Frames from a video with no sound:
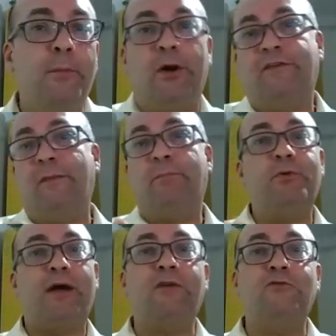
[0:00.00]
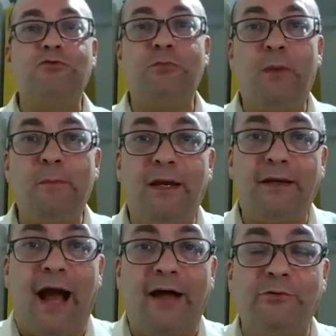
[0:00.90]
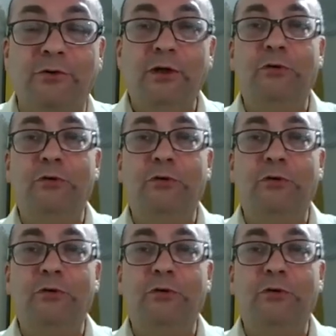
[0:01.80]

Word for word: Por exemplo, no caso do supermercado.